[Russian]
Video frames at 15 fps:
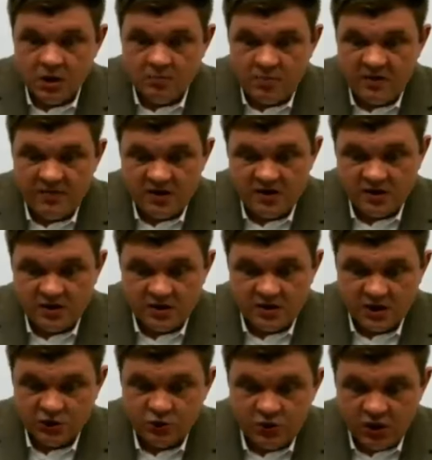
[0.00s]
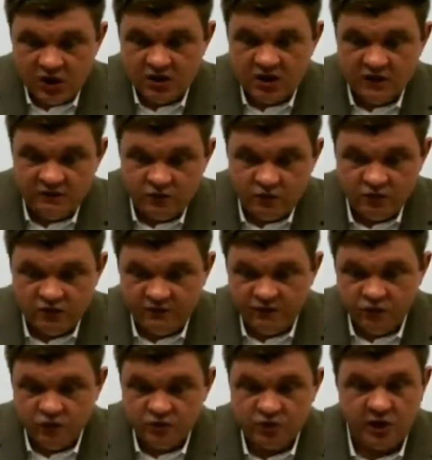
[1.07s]
Поймите, нашел одного,
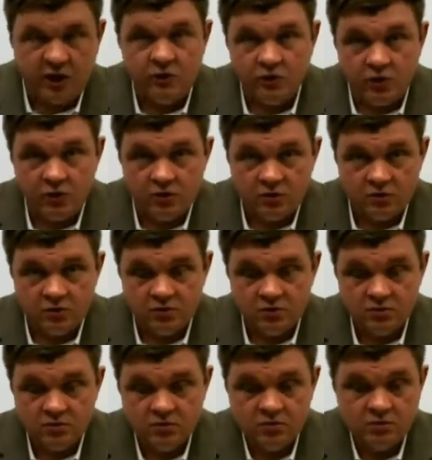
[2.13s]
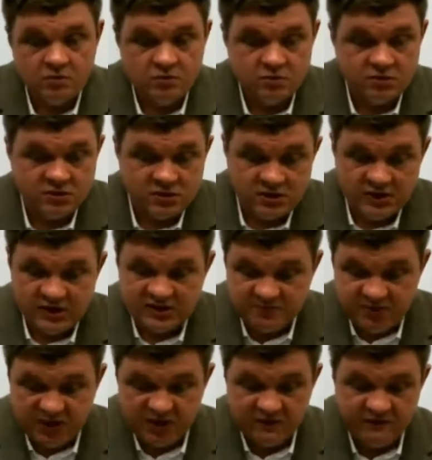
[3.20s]
двух, трех
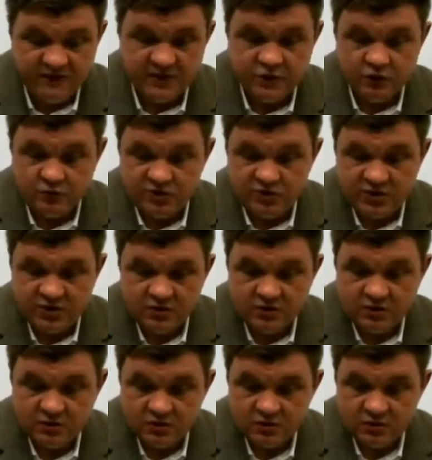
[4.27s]
экспертов в этой области –